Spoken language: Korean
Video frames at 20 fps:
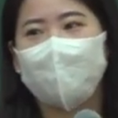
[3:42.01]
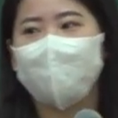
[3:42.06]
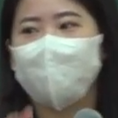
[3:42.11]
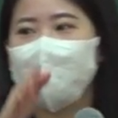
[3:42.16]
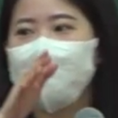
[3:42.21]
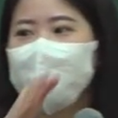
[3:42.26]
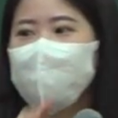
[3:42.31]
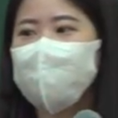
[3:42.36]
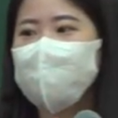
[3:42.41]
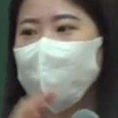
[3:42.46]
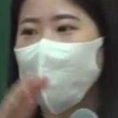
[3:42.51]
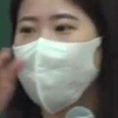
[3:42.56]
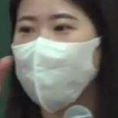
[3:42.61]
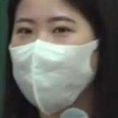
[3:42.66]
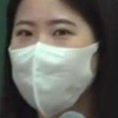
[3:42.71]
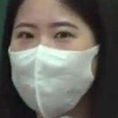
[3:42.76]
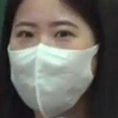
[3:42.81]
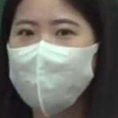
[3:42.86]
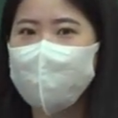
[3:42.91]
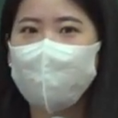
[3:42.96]
이걸
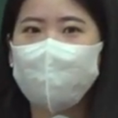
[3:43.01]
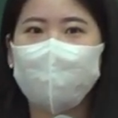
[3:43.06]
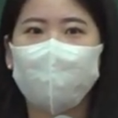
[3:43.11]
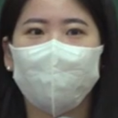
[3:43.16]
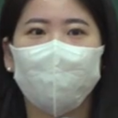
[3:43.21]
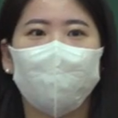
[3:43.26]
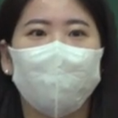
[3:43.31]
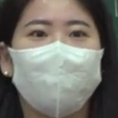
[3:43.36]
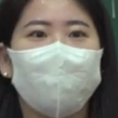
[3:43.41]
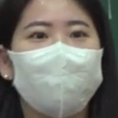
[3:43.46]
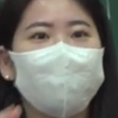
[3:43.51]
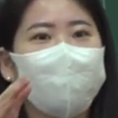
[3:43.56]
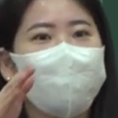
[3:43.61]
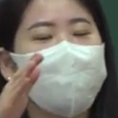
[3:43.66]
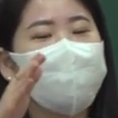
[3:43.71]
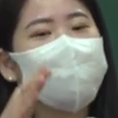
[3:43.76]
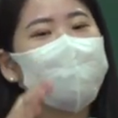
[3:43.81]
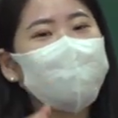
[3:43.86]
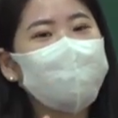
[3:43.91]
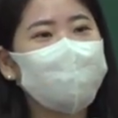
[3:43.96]
정확하게 이렇게 해야 되고 만약에
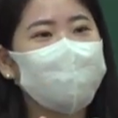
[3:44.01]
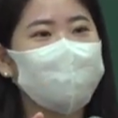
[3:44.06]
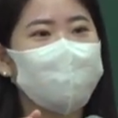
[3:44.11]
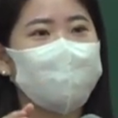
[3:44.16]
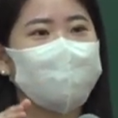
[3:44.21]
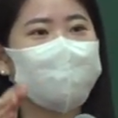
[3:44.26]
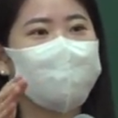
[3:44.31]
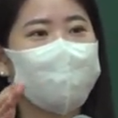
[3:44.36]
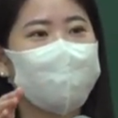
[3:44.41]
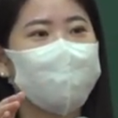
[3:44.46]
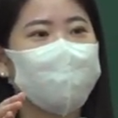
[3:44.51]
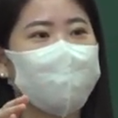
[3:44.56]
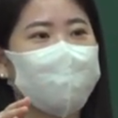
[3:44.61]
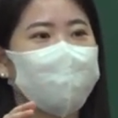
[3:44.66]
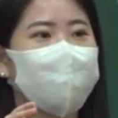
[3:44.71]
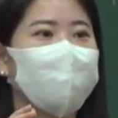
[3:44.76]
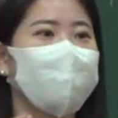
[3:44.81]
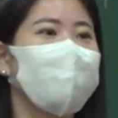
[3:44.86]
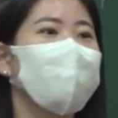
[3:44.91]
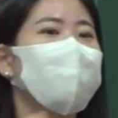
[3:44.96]
8시에 시작한다
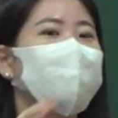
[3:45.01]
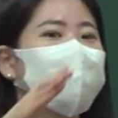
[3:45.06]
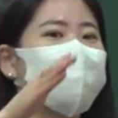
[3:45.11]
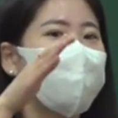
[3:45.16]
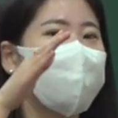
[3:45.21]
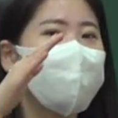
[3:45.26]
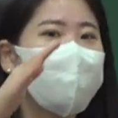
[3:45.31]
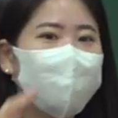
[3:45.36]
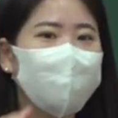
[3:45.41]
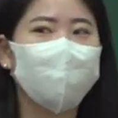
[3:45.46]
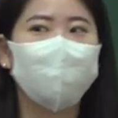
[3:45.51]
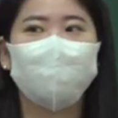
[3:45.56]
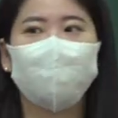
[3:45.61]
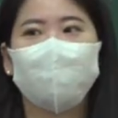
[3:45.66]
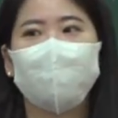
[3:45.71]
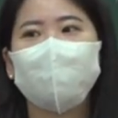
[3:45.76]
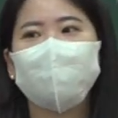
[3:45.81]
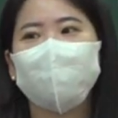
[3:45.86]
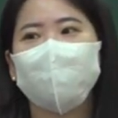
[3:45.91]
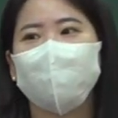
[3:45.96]
그러면 7시 반까지
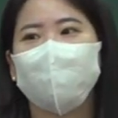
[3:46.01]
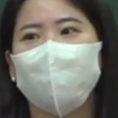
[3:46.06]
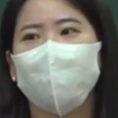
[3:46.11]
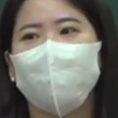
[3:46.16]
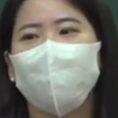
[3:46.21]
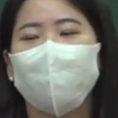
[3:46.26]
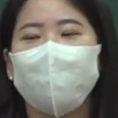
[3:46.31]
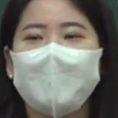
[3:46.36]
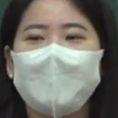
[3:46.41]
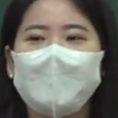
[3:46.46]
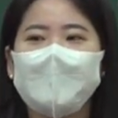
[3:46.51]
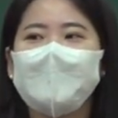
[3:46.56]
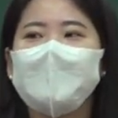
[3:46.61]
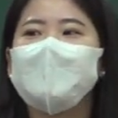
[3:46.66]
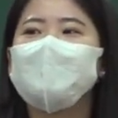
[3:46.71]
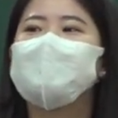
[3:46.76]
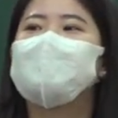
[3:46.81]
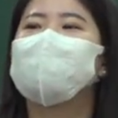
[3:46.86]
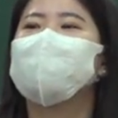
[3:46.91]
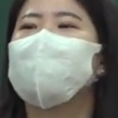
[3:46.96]
도착해 있어야 되고
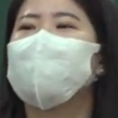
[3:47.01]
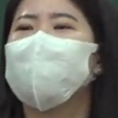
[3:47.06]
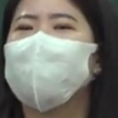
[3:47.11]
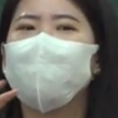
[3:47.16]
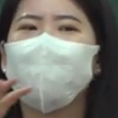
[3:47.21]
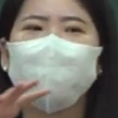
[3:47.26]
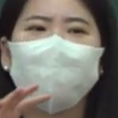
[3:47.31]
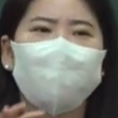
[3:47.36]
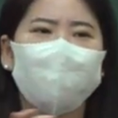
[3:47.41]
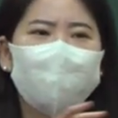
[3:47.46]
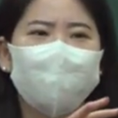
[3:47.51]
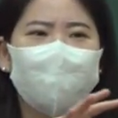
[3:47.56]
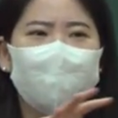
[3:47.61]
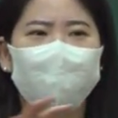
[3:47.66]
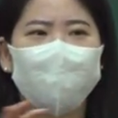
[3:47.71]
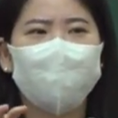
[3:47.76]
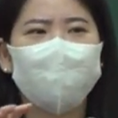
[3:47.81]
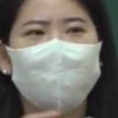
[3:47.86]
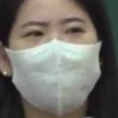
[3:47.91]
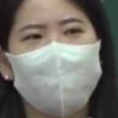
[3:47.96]
집에 뭐 이렇게
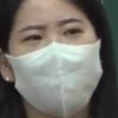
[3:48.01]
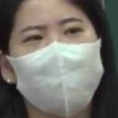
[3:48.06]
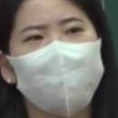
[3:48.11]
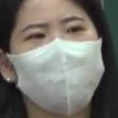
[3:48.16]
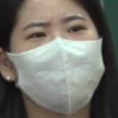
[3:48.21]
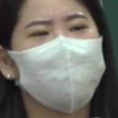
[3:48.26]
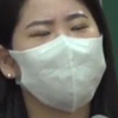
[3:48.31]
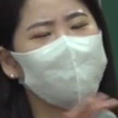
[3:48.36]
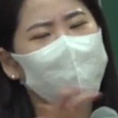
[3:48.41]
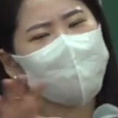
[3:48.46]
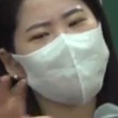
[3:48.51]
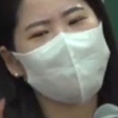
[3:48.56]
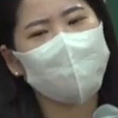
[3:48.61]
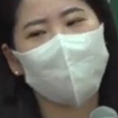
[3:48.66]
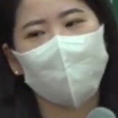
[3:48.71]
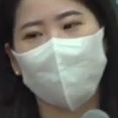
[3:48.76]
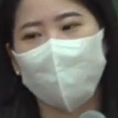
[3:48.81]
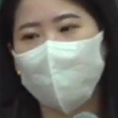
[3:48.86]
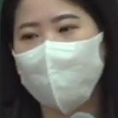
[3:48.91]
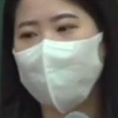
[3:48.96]
뭐 이렇게 해갖고
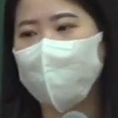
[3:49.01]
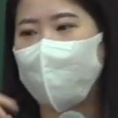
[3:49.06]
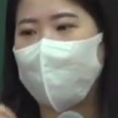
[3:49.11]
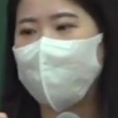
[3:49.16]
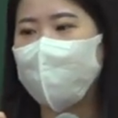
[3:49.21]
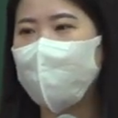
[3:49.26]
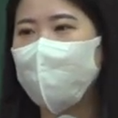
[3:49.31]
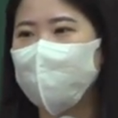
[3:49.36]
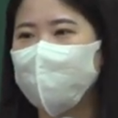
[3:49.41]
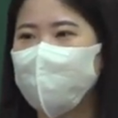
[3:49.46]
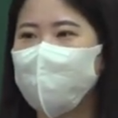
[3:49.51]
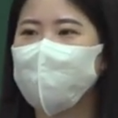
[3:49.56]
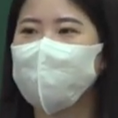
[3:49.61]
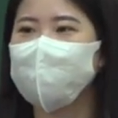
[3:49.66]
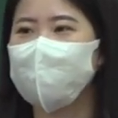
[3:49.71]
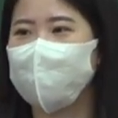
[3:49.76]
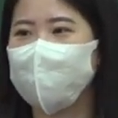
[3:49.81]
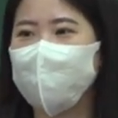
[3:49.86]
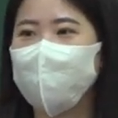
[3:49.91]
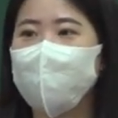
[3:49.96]
어지럽고 뭐 밥 먹고
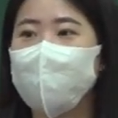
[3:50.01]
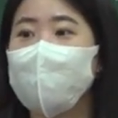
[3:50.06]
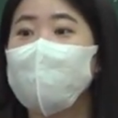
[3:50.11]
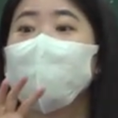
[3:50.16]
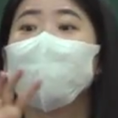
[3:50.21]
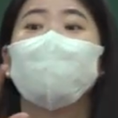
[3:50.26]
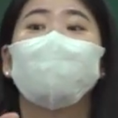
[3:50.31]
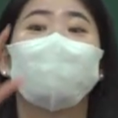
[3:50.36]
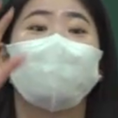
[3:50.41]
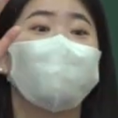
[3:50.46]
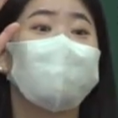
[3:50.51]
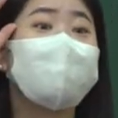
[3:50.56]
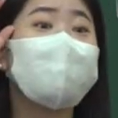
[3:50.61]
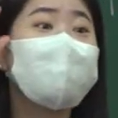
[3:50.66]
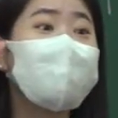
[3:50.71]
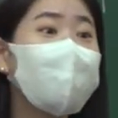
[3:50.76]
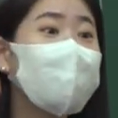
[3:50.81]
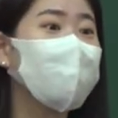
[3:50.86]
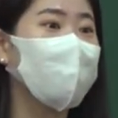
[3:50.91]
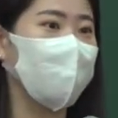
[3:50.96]
설거지 안 해놓고 이런 거에 대해서
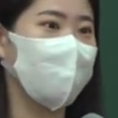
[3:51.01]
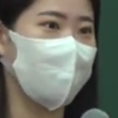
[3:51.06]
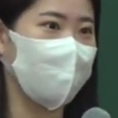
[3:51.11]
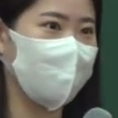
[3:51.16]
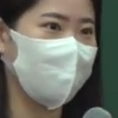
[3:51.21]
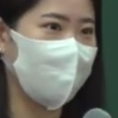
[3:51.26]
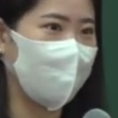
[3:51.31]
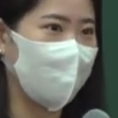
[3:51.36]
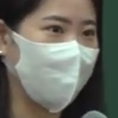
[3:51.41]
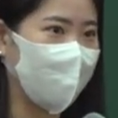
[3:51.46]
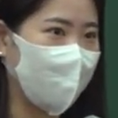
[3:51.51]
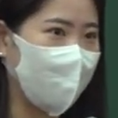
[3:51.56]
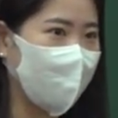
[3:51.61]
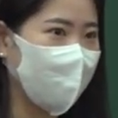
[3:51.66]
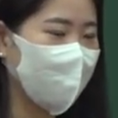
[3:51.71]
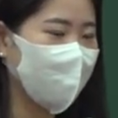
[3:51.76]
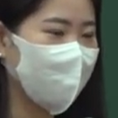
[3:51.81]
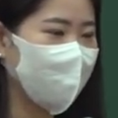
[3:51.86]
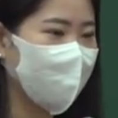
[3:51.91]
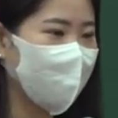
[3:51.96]
이해를 못하는 사람이야.
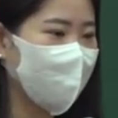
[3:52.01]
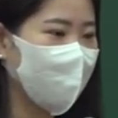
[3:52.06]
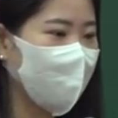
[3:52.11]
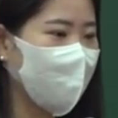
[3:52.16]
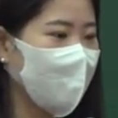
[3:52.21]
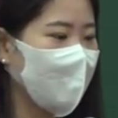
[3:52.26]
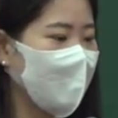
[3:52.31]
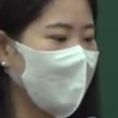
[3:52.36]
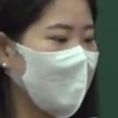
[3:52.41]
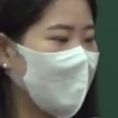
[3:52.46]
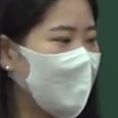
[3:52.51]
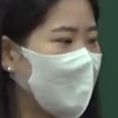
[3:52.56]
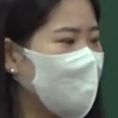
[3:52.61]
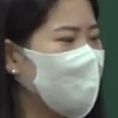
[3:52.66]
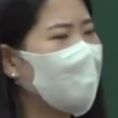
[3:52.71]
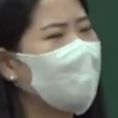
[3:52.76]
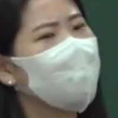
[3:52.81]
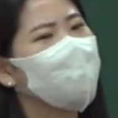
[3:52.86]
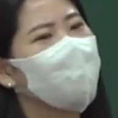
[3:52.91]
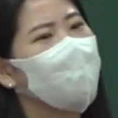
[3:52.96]

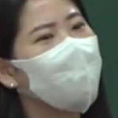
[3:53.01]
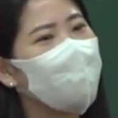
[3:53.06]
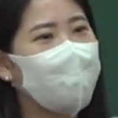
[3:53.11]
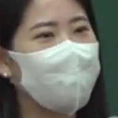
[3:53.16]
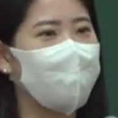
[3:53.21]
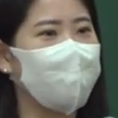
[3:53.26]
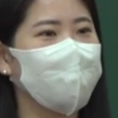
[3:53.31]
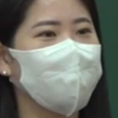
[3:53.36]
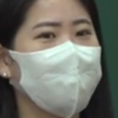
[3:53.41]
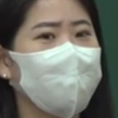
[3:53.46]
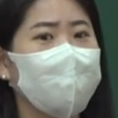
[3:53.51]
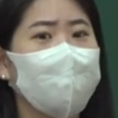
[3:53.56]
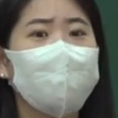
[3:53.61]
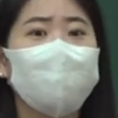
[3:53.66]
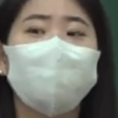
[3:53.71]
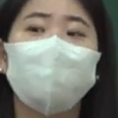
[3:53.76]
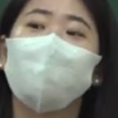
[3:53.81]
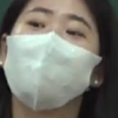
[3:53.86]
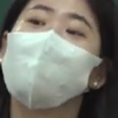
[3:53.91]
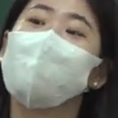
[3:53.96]
나는 너무 안 맞아.
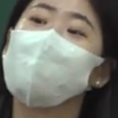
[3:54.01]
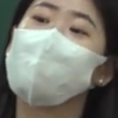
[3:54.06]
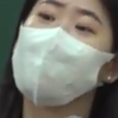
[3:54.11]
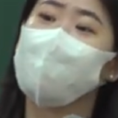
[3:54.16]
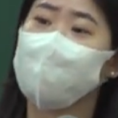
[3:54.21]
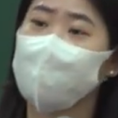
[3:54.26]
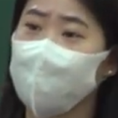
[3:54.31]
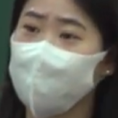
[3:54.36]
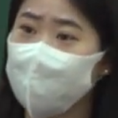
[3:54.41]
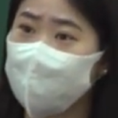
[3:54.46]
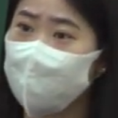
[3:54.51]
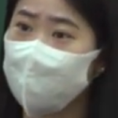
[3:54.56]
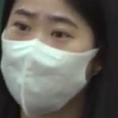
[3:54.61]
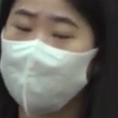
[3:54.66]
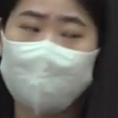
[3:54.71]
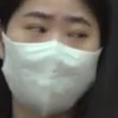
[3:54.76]
나는 정말 이해가 되거든.